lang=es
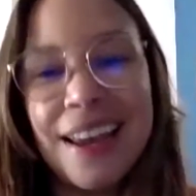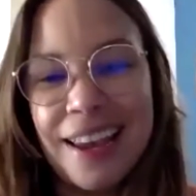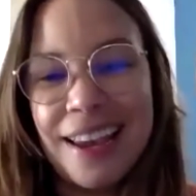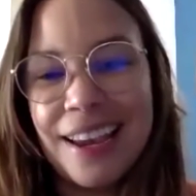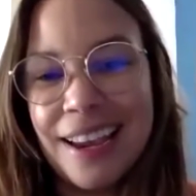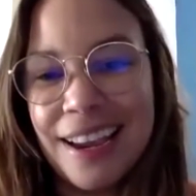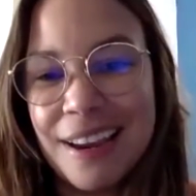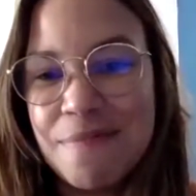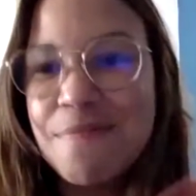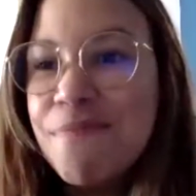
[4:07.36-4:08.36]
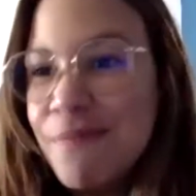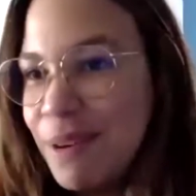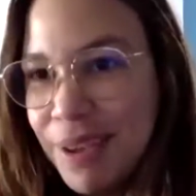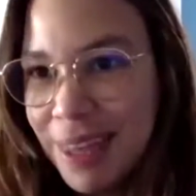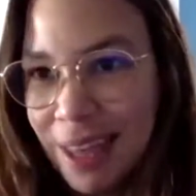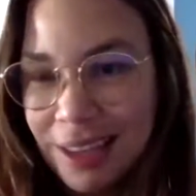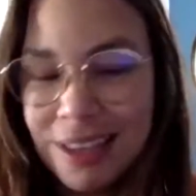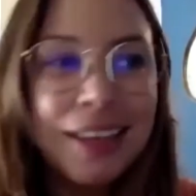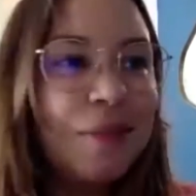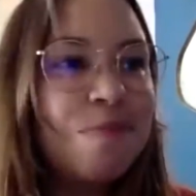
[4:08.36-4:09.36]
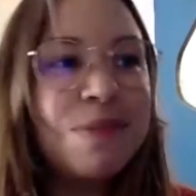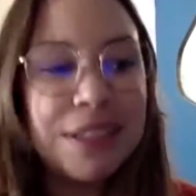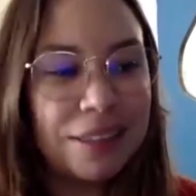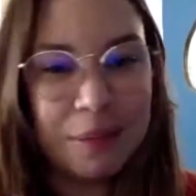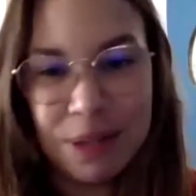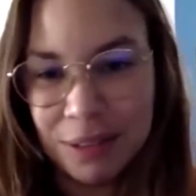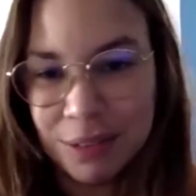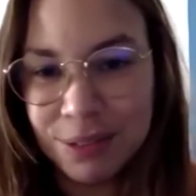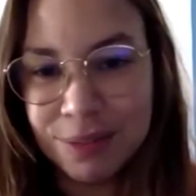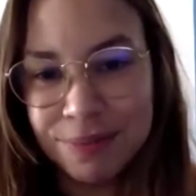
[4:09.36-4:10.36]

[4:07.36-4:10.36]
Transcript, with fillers: eh, mi vida y mis sentimientos.